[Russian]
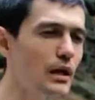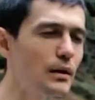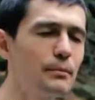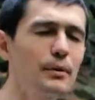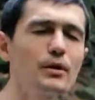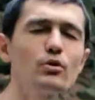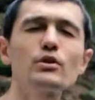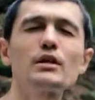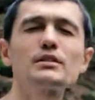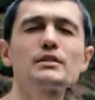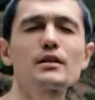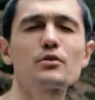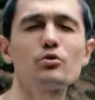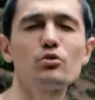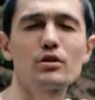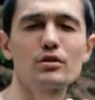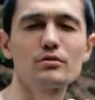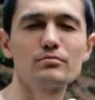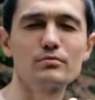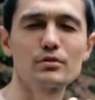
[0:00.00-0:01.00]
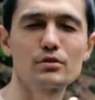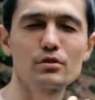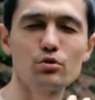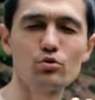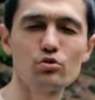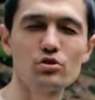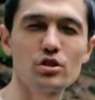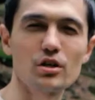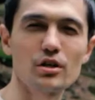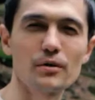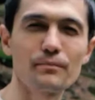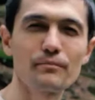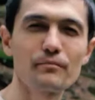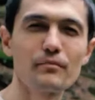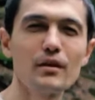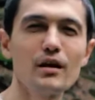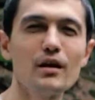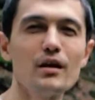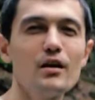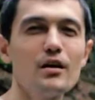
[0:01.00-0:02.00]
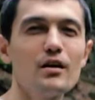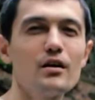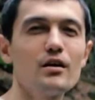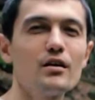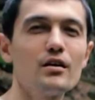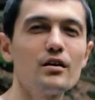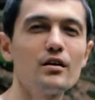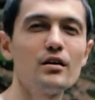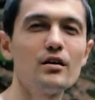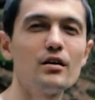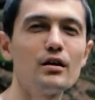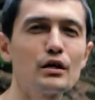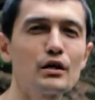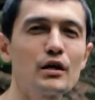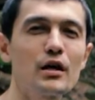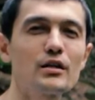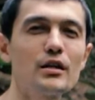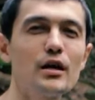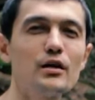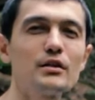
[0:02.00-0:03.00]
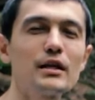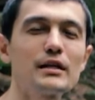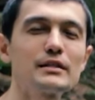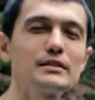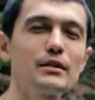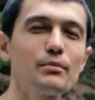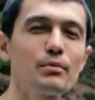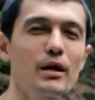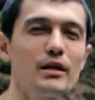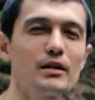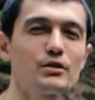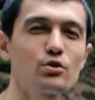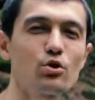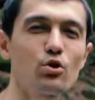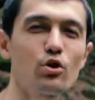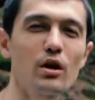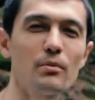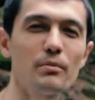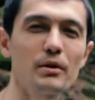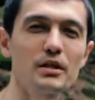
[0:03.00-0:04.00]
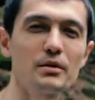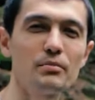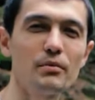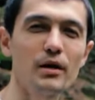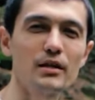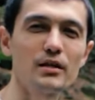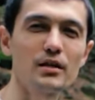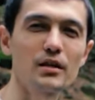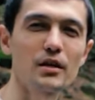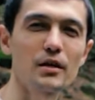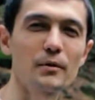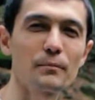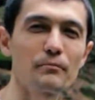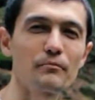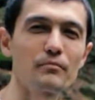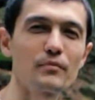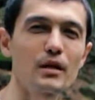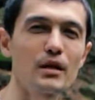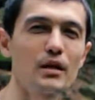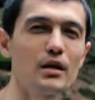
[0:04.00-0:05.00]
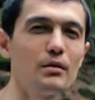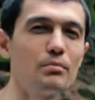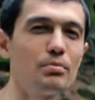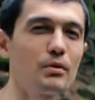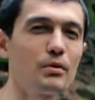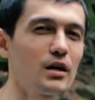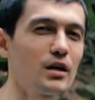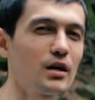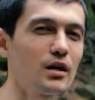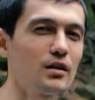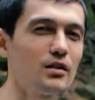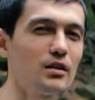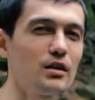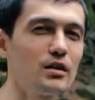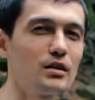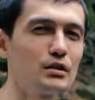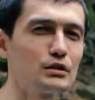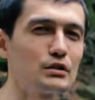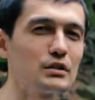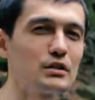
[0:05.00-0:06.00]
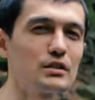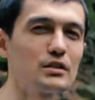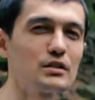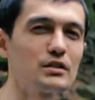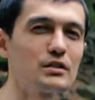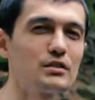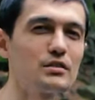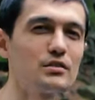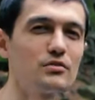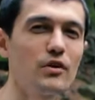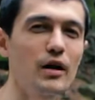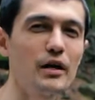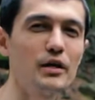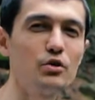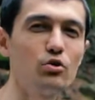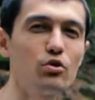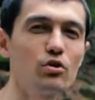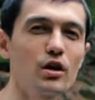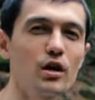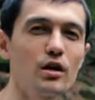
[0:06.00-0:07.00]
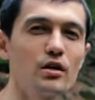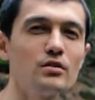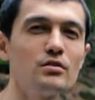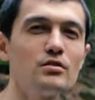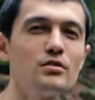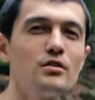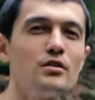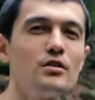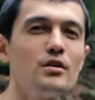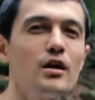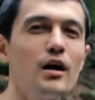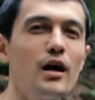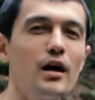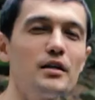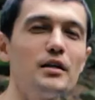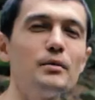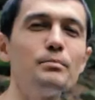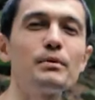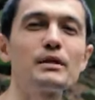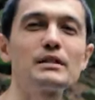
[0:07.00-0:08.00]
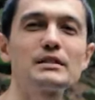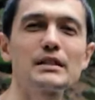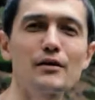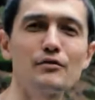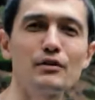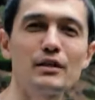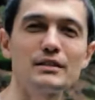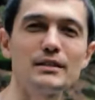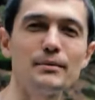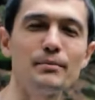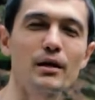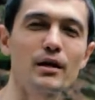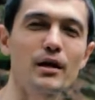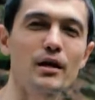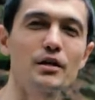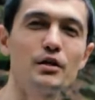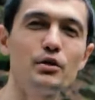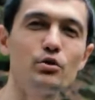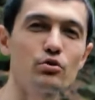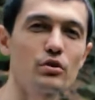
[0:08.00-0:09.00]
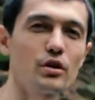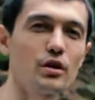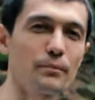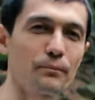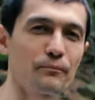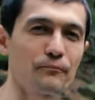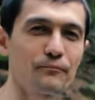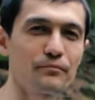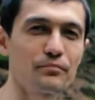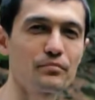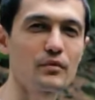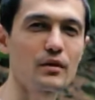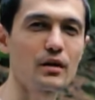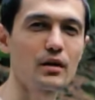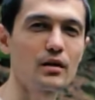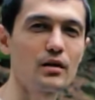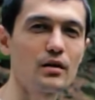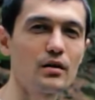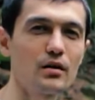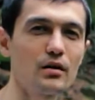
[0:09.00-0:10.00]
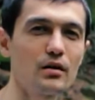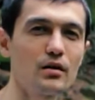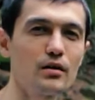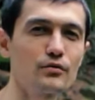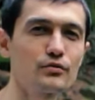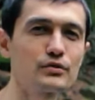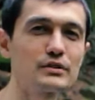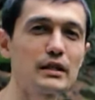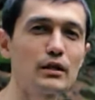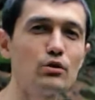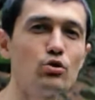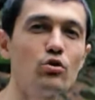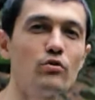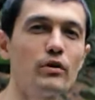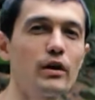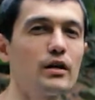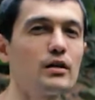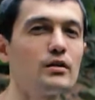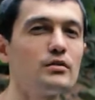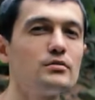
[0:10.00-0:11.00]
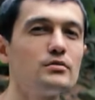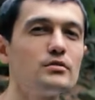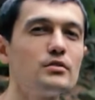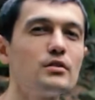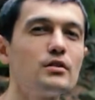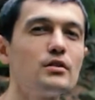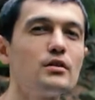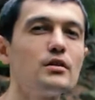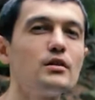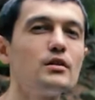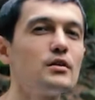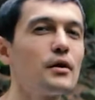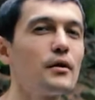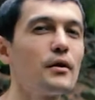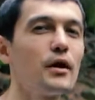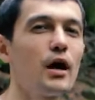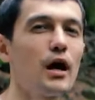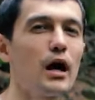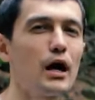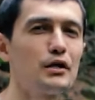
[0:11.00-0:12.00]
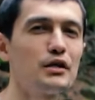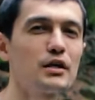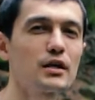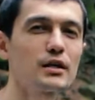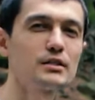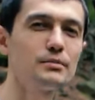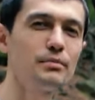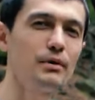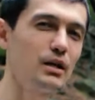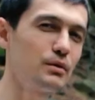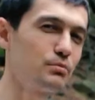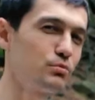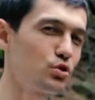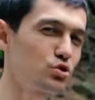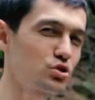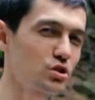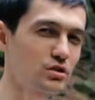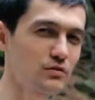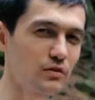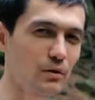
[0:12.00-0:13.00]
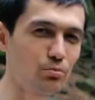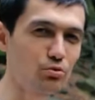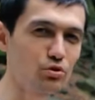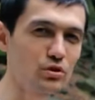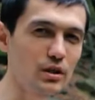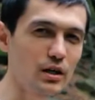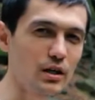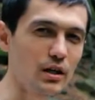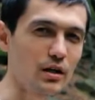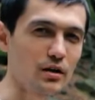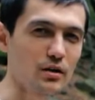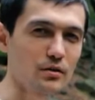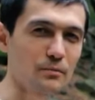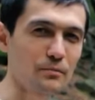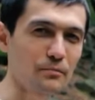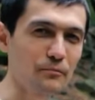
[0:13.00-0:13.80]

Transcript: Был у нас такой случай, а, когда у нас забрали с урока математики и приехало два йога. Они представили себя как йоги. А, в столовой они разбили множество бутылок,